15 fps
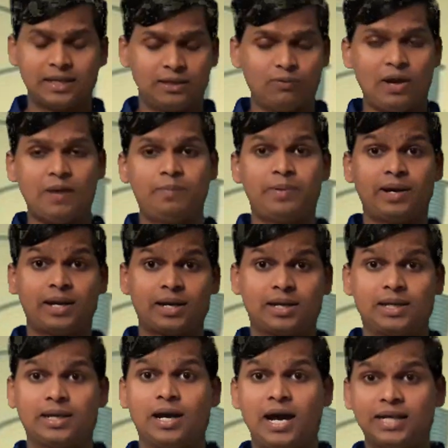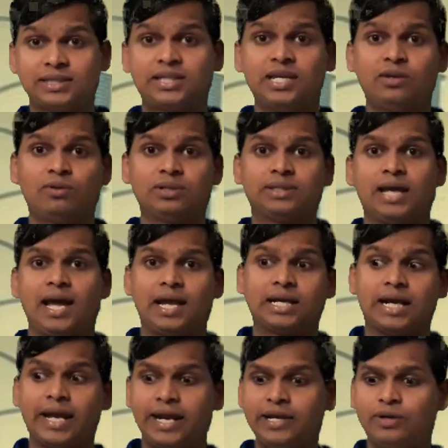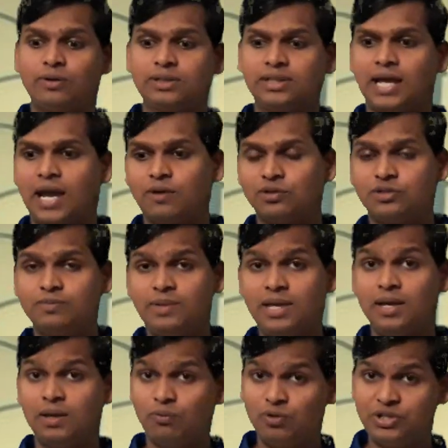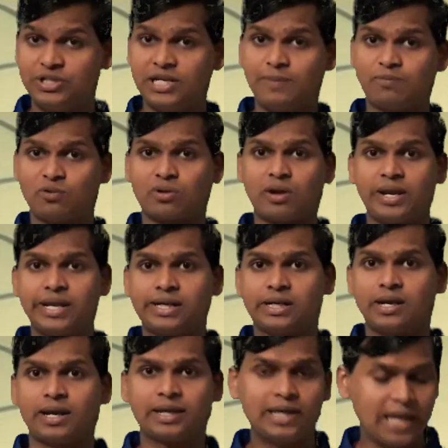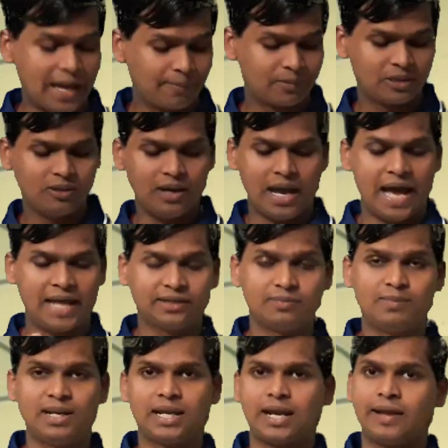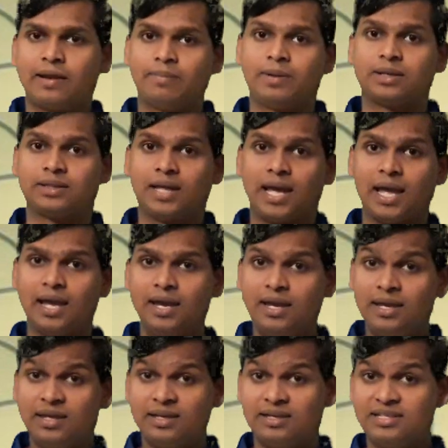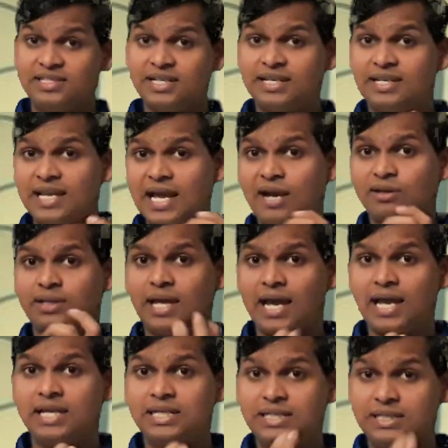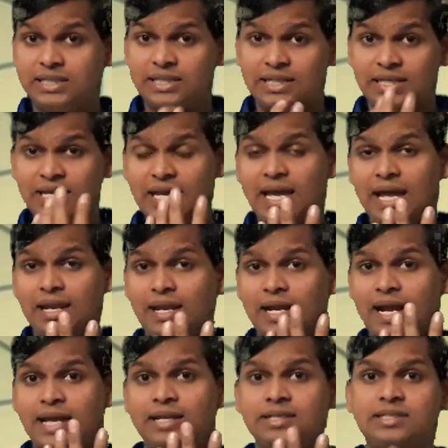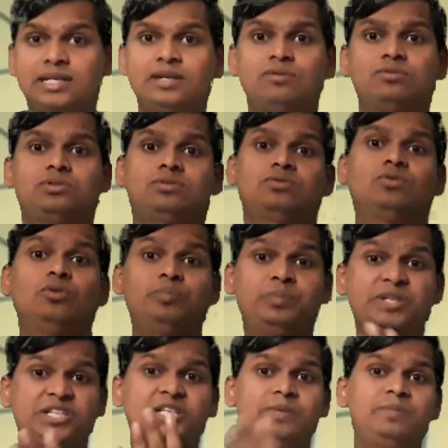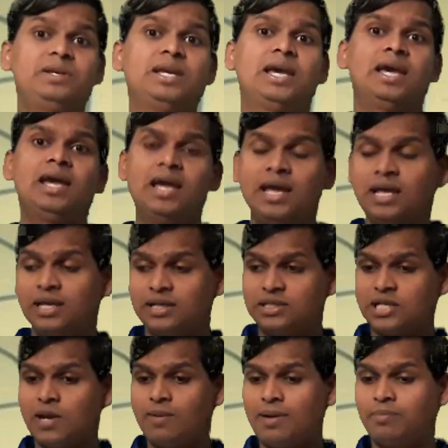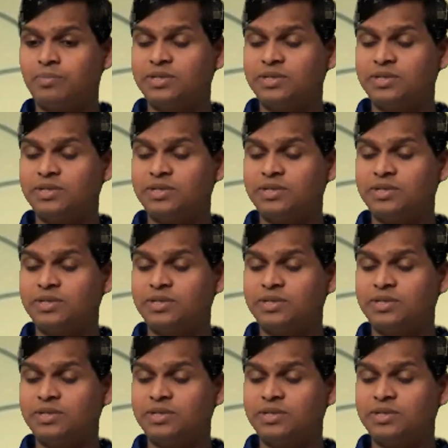वहाँ पर अर्थिंग होता है करंट होता है उसमें उस स्टेप को कनेक्ट करके आपको हाथ में लगाना पड़ता है इससे क्या होता है इस ये लगाने से उस वो पीसीबी है जब आप